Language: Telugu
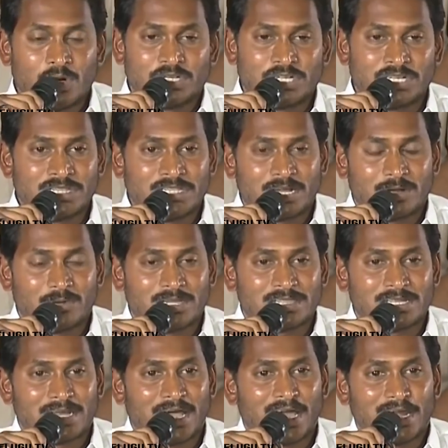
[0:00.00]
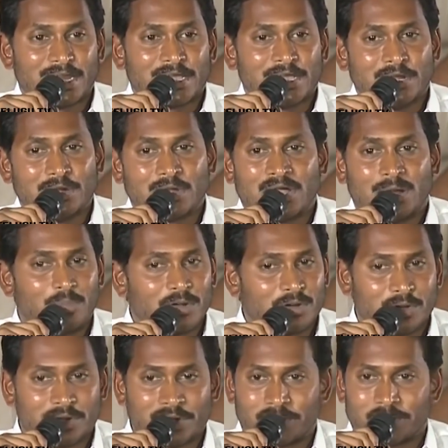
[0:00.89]
పొడిచిన తర్వాత నాలుగేళ్ళు
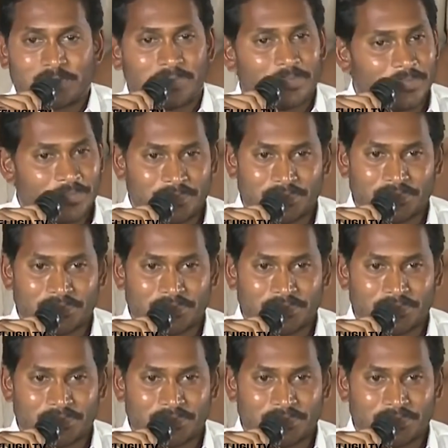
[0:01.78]
ఉన్నారు